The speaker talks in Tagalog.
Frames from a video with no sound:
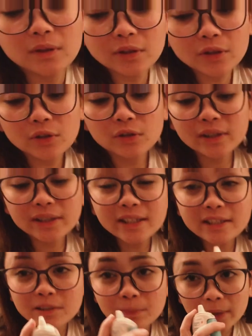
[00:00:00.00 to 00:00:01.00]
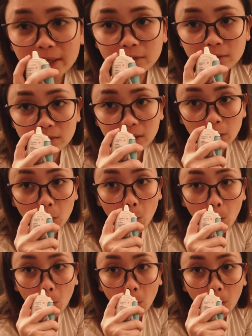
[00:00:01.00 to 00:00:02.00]
Yung ini-spray to sa
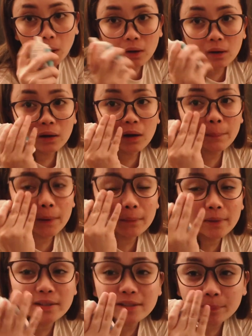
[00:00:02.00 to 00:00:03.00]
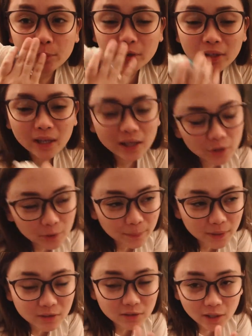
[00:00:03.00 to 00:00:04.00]
ilong. Kapag may sipon ka, yung
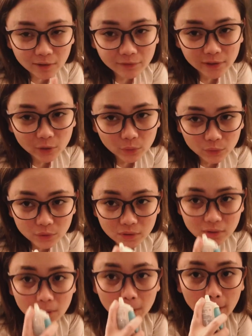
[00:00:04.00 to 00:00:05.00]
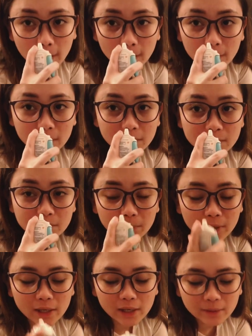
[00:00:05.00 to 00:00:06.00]
pag-stuffy nose sleeping
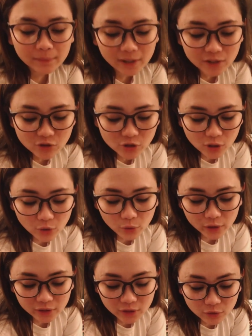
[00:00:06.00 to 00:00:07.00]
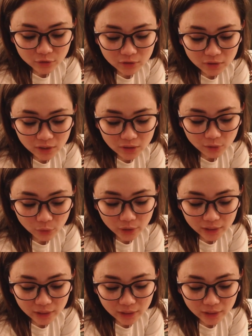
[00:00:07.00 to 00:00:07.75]
spray. Meron siyang corticosteroid.